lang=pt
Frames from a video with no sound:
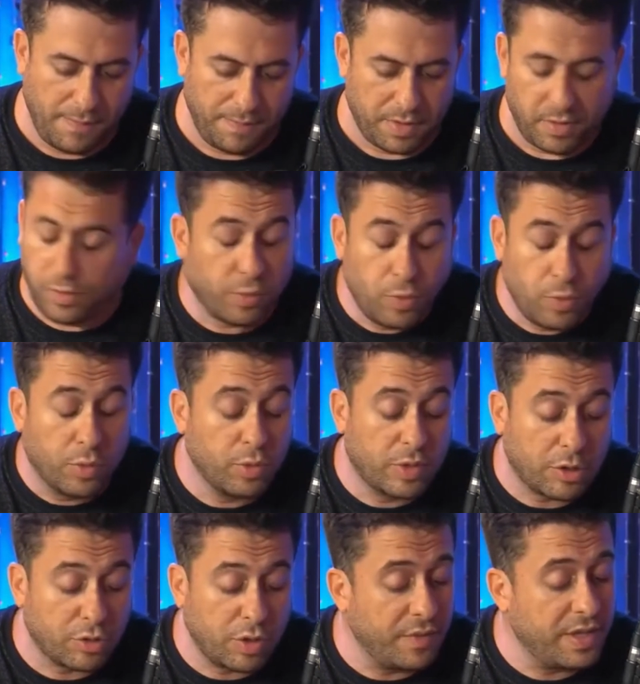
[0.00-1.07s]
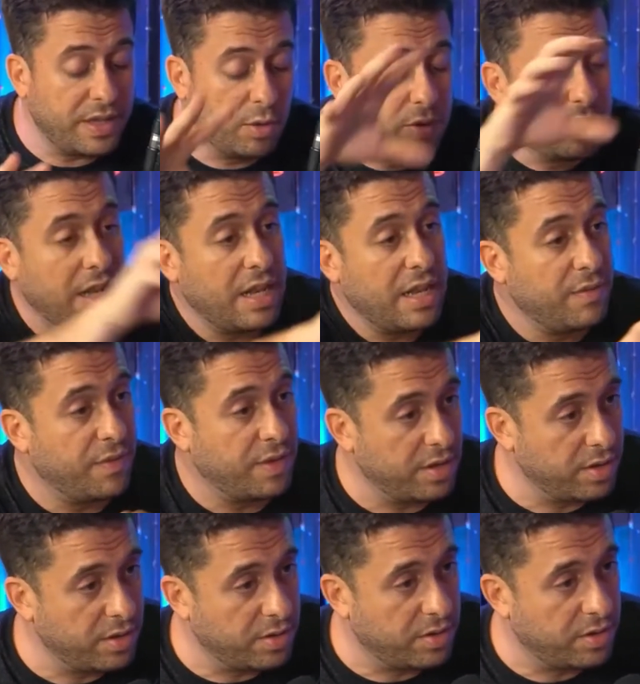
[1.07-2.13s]
Não, não quero só vender o
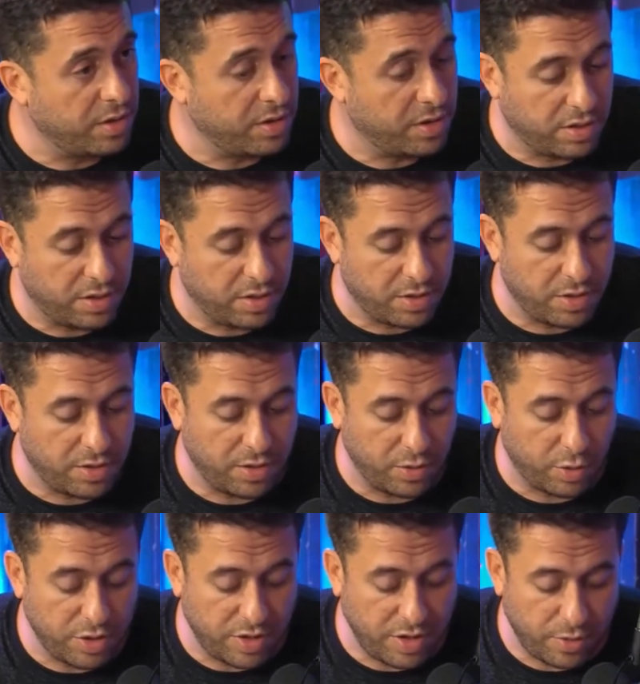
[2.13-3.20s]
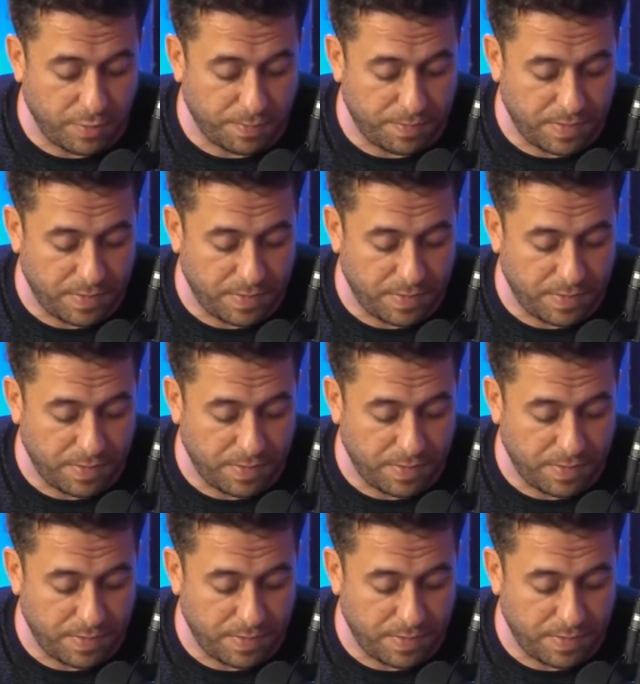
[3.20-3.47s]
delivery de, de rodízio...